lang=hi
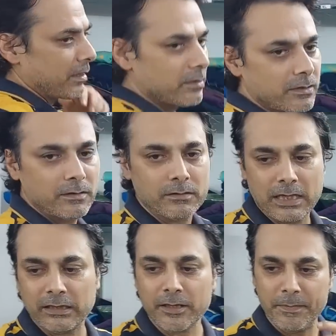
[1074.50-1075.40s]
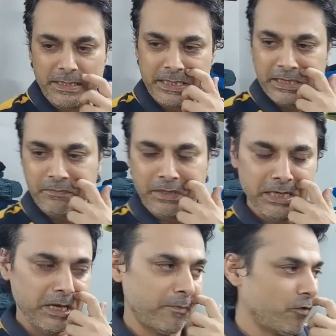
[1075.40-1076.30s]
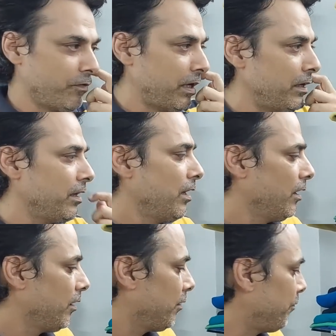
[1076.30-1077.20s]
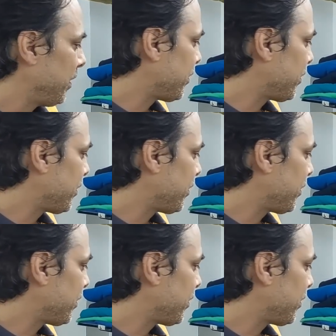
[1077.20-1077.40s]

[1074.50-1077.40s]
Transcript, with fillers: मेरे पास ज्यादातर बेसिक मिलेगा आपको फिलहाल ठीक है